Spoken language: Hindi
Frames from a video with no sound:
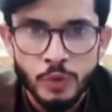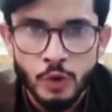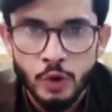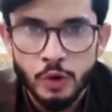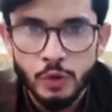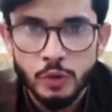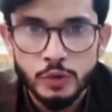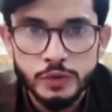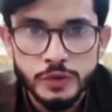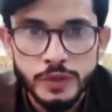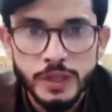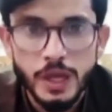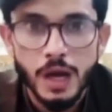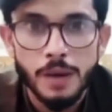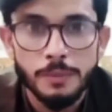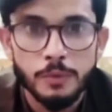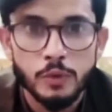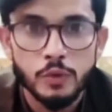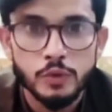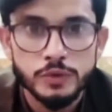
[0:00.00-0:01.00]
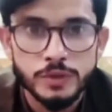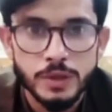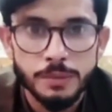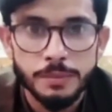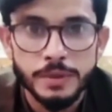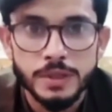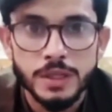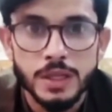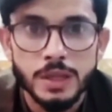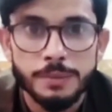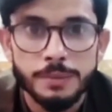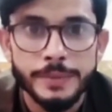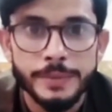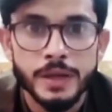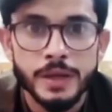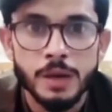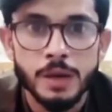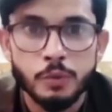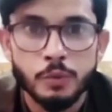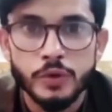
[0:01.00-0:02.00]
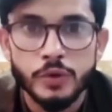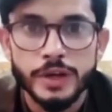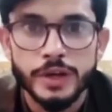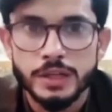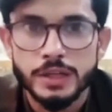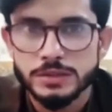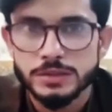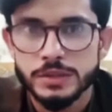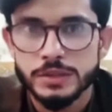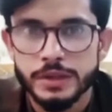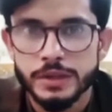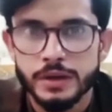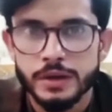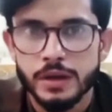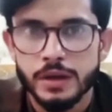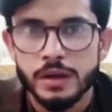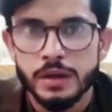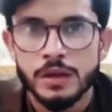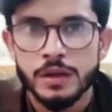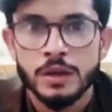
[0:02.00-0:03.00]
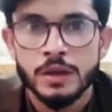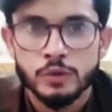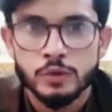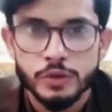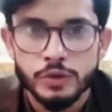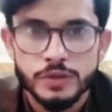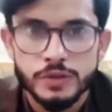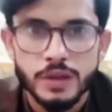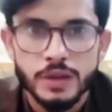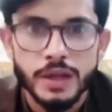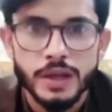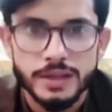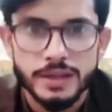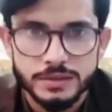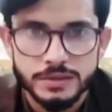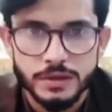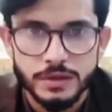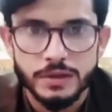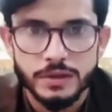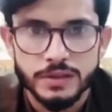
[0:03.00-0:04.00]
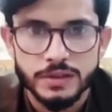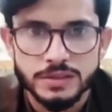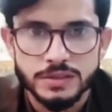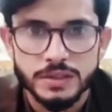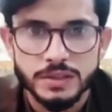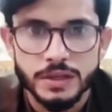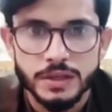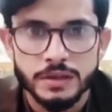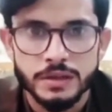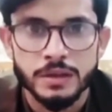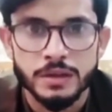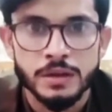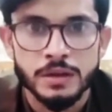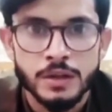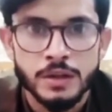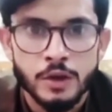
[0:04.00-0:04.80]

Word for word: और उसने आपको उसके बदले में आपको कैश दे रहा है तो इसे कैश ट्रांजेक्शन कहेंगे